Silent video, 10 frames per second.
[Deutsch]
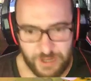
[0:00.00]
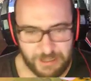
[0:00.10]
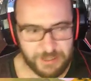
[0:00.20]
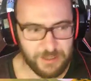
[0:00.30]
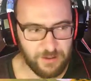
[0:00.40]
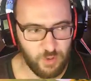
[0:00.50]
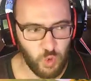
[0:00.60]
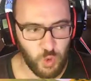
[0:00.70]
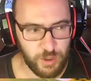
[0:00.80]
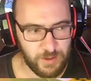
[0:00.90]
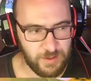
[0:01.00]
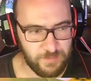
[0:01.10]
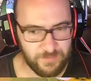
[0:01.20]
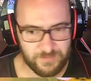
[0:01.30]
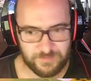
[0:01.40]
Traden oder
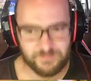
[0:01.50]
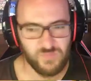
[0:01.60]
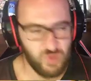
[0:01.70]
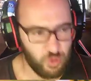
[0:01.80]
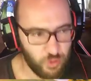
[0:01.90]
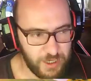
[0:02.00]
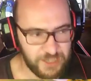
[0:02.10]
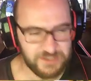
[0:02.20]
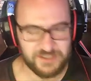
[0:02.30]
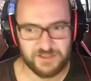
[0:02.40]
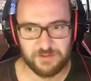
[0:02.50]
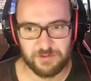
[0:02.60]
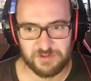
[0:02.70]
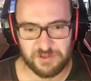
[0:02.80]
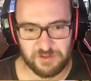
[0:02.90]
Raids.
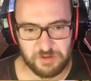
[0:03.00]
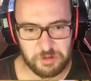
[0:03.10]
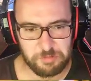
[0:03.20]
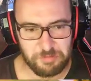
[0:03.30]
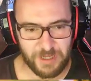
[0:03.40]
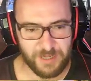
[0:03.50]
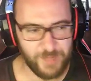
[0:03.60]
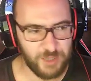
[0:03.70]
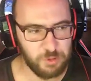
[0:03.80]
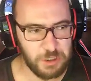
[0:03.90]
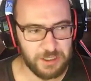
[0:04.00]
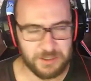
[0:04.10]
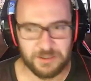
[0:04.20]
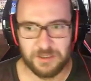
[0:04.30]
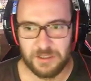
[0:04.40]
Das sind meiner Meinung nach
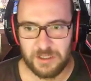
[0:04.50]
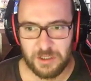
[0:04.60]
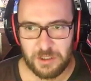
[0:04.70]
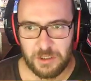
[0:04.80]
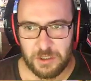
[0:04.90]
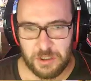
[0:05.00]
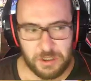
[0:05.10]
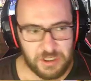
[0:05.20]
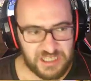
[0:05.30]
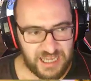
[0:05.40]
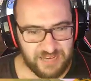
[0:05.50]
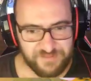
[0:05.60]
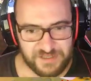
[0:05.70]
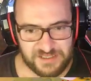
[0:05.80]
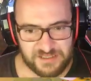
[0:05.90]
die
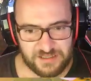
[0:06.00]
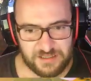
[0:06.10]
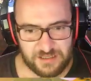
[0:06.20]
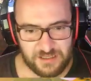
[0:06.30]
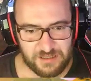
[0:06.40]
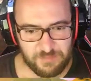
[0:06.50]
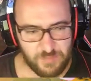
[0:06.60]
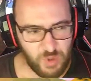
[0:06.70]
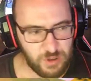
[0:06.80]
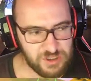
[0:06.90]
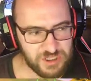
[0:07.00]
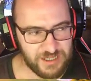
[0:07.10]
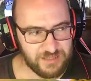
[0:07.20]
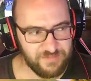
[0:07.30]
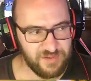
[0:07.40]
einfachsten
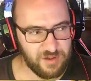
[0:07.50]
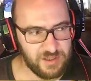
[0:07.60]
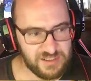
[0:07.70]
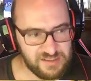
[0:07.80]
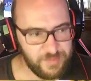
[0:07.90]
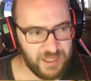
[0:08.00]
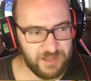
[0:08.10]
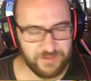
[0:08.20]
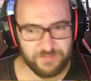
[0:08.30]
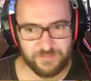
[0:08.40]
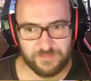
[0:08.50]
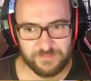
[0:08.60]
Möglichkeiten für Gold zu machen